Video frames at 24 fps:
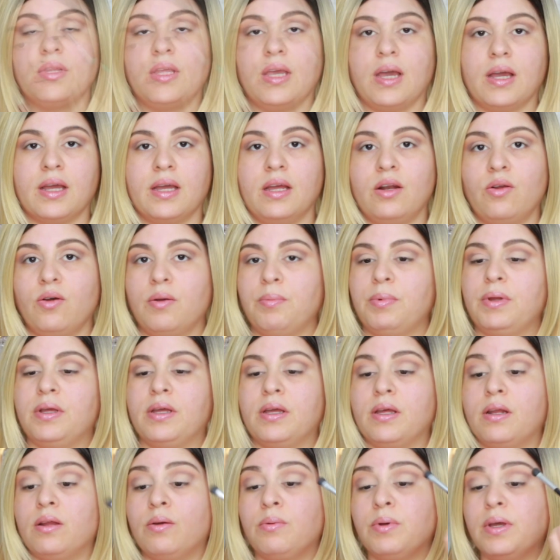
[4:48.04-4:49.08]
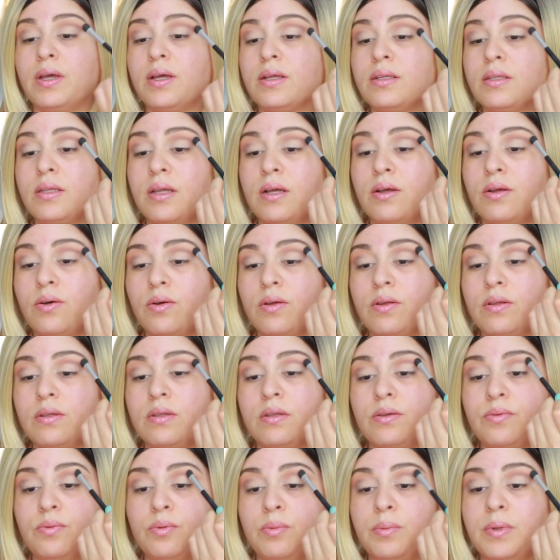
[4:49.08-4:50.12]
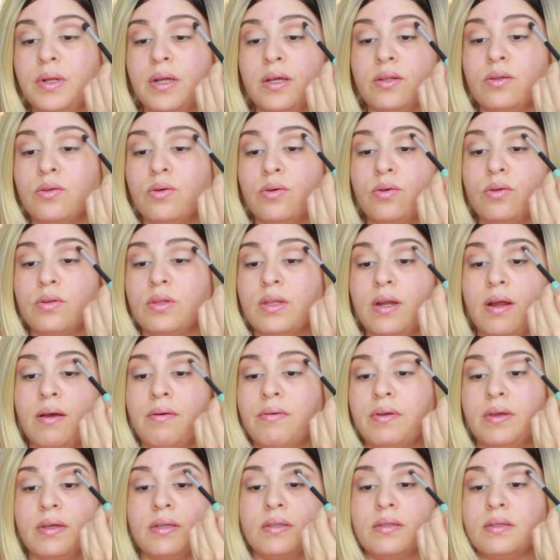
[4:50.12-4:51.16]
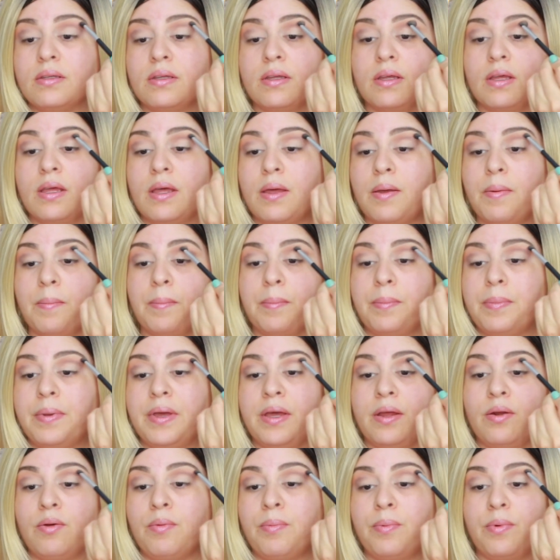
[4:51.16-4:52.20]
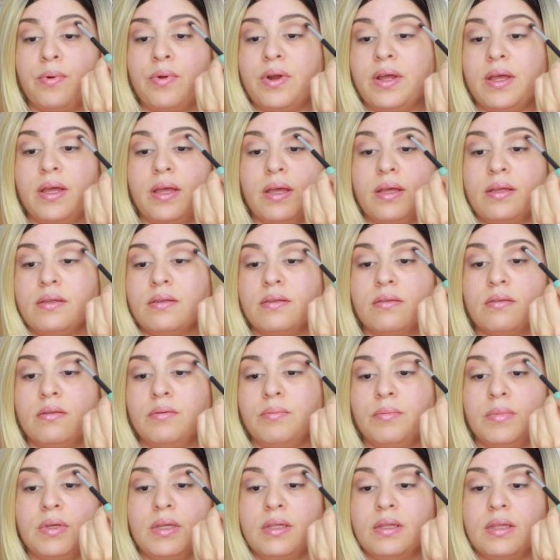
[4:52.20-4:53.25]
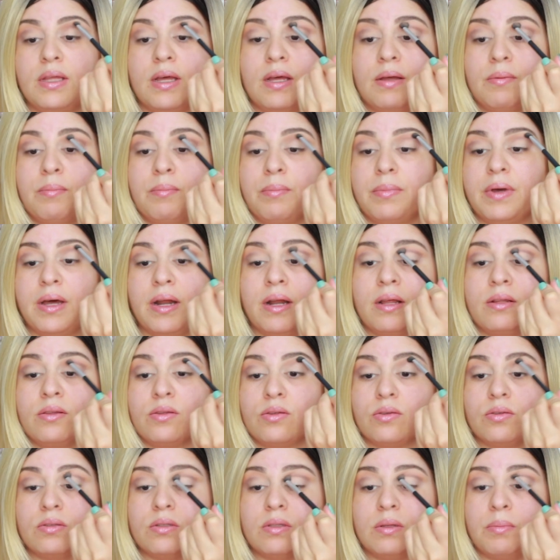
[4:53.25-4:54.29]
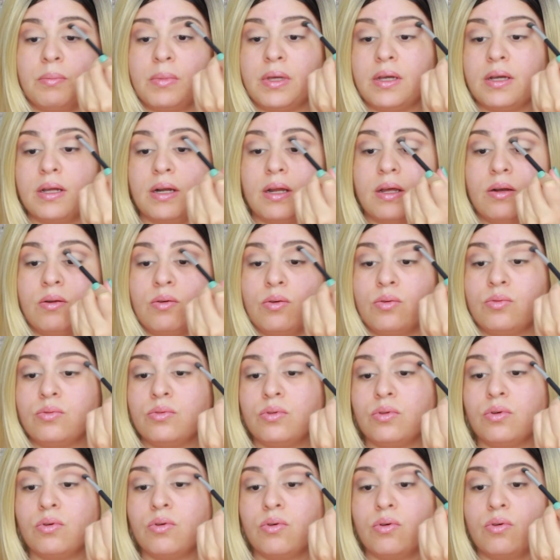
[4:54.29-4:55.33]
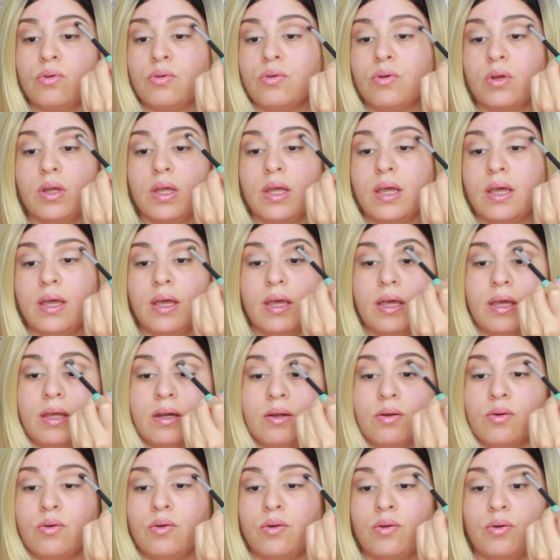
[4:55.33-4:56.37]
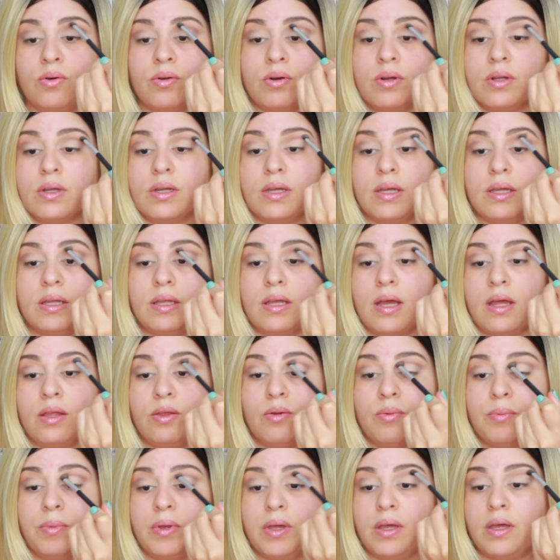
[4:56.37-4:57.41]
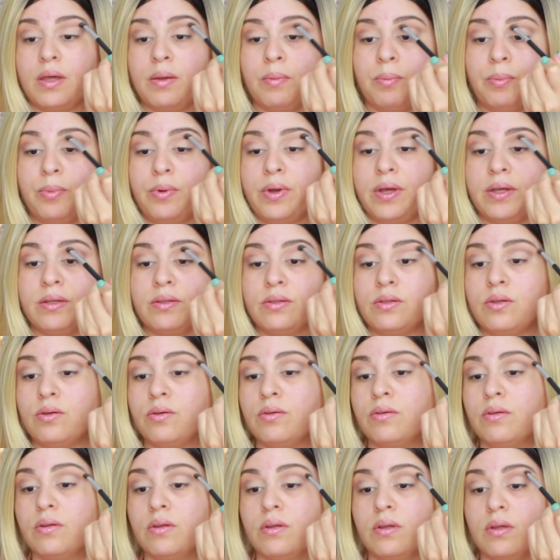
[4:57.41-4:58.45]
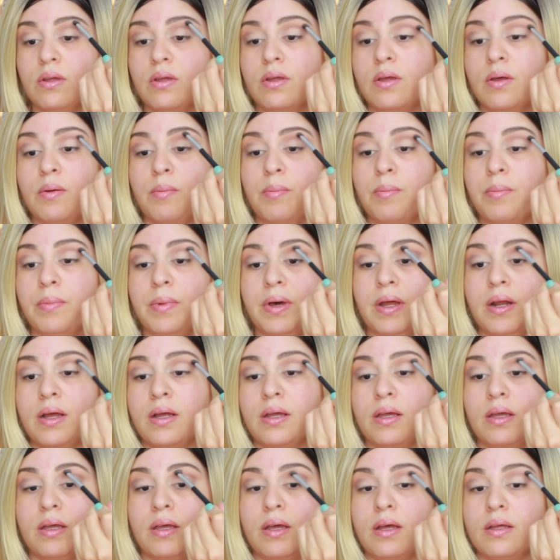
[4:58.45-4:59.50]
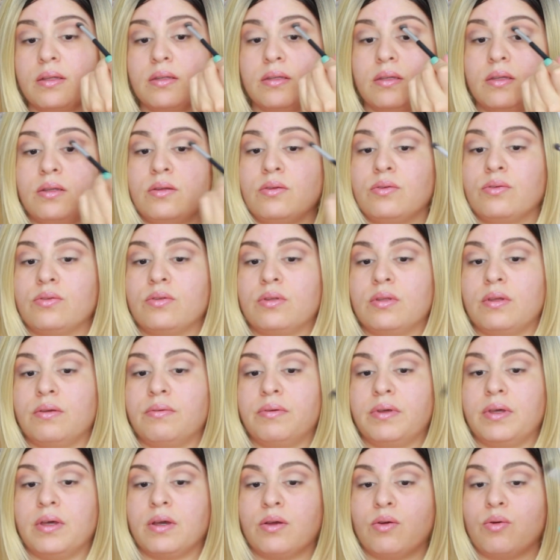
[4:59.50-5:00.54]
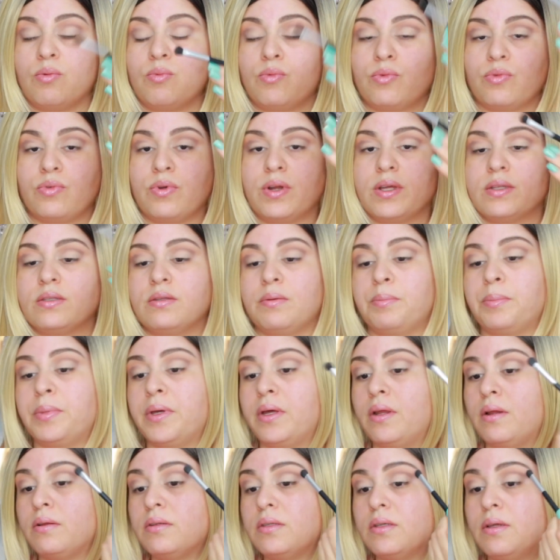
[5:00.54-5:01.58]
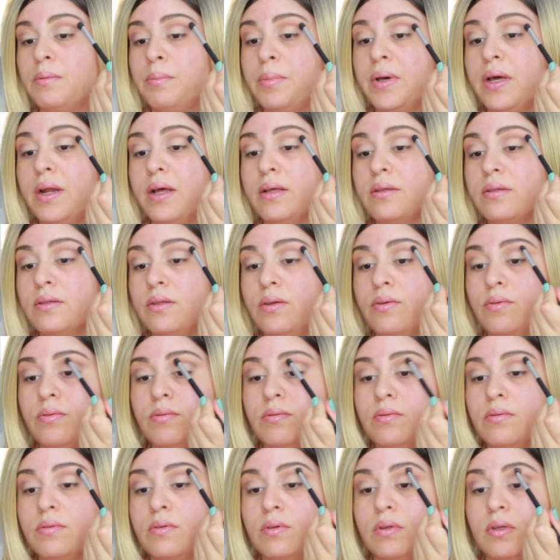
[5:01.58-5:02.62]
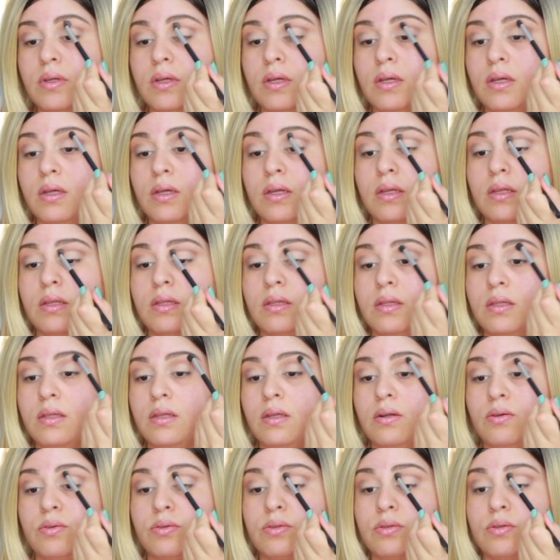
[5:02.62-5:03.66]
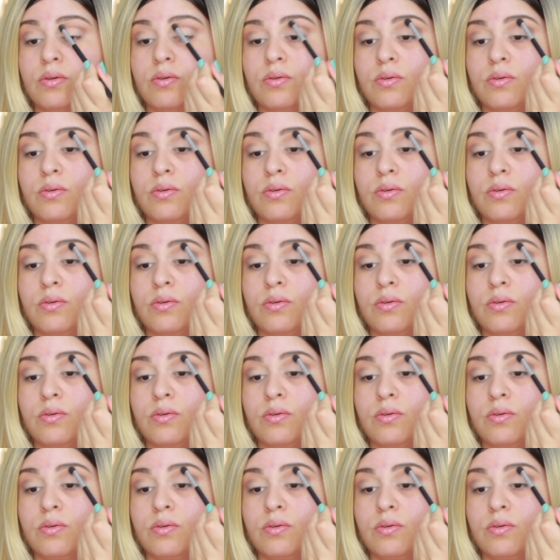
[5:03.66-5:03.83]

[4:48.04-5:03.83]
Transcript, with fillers: ya que lo apliqué lo voy a estar difuminando otra vez pero por e, encimita para entonces mezclarlo junto con el color que ya yo me he puesto para que así no se vea como una separación de los